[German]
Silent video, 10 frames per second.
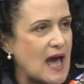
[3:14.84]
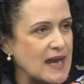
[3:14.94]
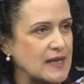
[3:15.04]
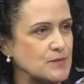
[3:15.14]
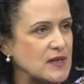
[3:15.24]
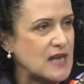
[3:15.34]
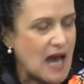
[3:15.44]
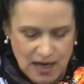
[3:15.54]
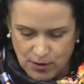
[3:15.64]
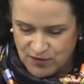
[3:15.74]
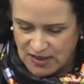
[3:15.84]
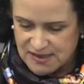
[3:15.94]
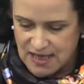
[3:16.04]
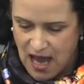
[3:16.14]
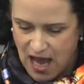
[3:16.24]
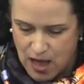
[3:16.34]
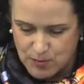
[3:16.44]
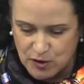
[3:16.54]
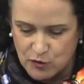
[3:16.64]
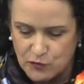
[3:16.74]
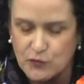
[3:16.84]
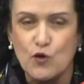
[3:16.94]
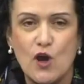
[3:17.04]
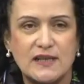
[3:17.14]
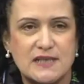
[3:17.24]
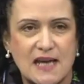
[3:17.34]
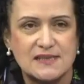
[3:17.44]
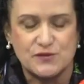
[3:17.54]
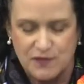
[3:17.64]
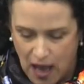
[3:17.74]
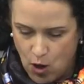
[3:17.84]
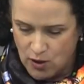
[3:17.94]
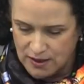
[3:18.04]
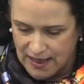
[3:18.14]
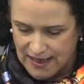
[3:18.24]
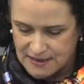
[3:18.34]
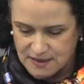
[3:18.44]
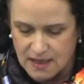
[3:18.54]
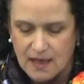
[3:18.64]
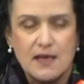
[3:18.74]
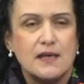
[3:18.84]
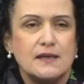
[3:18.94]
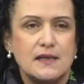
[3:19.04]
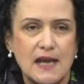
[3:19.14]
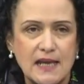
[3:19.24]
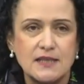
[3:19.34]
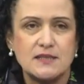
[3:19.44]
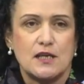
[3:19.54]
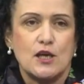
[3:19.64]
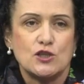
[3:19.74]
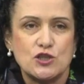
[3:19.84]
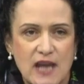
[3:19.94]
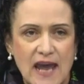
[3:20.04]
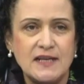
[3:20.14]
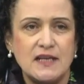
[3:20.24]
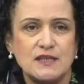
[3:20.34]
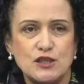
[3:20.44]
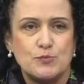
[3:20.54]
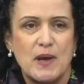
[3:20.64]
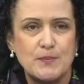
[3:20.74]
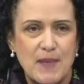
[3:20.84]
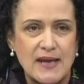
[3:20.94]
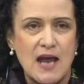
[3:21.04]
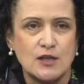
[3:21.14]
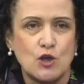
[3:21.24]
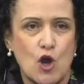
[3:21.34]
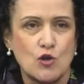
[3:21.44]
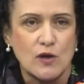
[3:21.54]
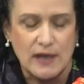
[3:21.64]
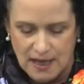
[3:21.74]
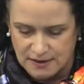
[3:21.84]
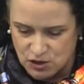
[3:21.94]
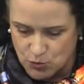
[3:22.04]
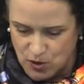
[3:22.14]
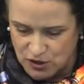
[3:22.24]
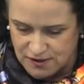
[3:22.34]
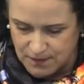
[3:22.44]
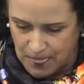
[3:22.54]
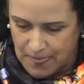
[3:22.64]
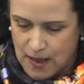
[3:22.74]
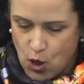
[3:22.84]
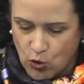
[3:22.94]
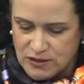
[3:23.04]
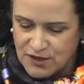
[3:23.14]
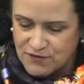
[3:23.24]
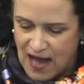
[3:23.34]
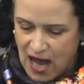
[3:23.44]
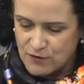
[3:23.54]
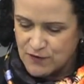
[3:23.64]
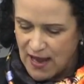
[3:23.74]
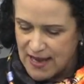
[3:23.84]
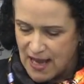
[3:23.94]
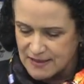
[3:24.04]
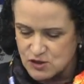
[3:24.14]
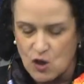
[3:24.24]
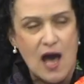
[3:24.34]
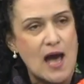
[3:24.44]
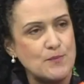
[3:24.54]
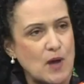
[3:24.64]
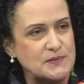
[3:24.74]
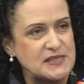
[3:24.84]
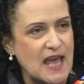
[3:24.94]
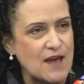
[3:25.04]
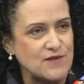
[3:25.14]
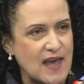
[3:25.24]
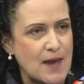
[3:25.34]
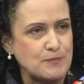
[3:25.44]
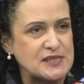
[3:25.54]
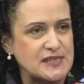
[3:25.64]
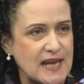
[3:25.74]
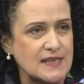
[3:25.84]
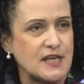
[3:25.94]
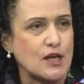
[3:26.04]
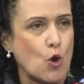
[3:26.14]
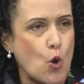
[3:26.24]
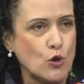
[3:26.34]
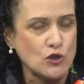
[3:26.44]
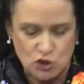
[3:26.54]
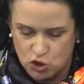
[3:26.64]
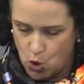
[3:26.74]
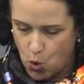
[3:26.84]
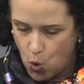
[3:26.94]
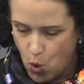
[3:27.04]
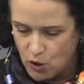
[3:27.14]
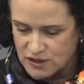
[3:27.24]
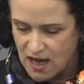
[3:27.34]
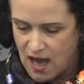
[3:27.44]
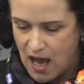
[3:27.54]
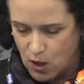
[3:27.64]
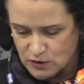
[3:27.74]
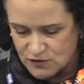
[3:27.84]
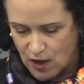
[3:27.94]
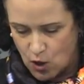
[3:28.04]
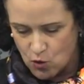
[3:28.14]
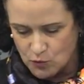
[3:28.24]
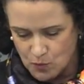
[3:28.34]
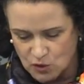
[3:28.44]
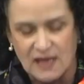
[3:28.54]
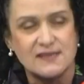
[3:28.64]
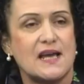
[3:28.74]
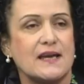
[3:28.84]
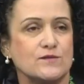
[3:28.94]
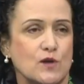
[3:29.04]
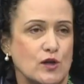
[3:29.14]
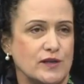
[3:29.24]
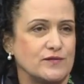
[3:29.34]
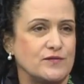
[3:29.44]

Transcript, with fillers: ein mit allem, was sie haben, für das Frauenrecht, nicht ständig mit Männern konkurrieren zu müssen und die Wahlfreiheit zu haben, ob sie erwerbstätig und oder Hausfrau und Mutter sein wollen.